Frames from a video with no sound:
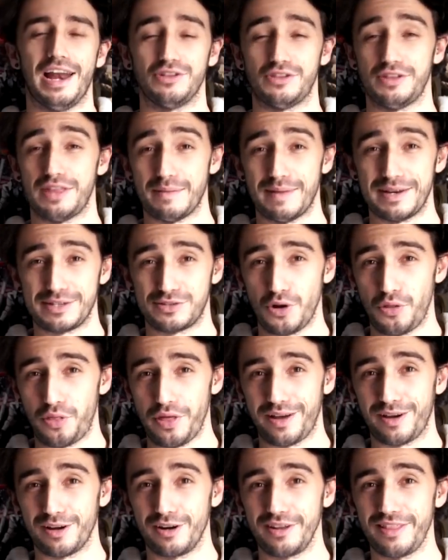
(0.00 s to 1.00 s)
La noticia más dulce
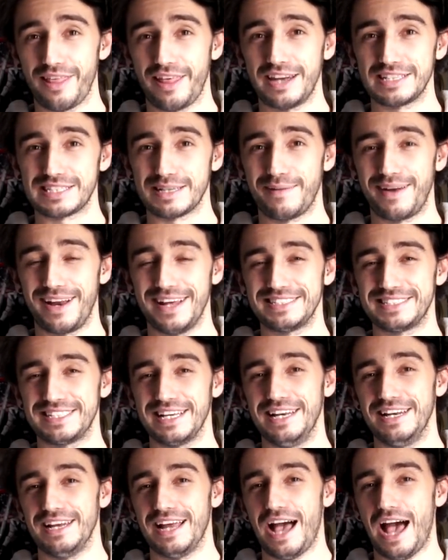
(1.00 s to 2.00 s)
y colorida de la semana es
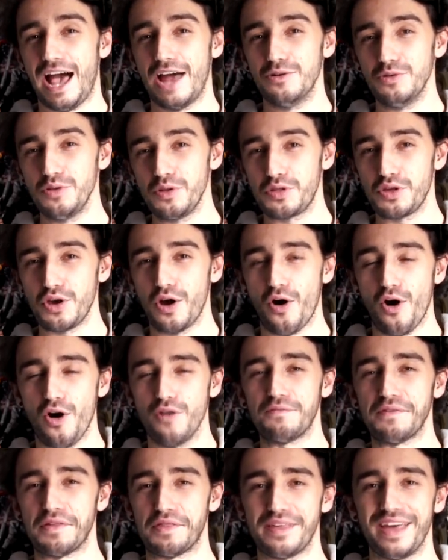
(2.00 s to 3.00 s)
el anuncio
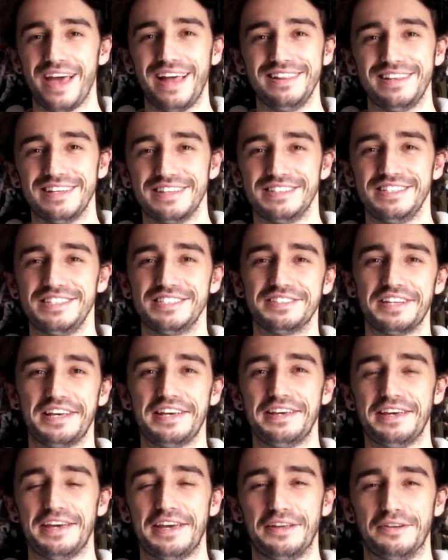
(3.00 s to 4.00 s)
oficial de
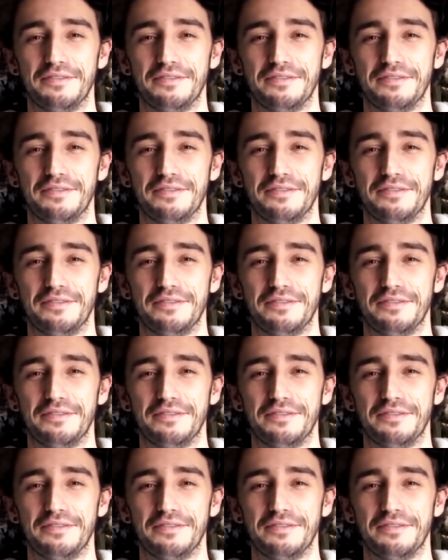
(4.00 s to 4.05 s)
Disney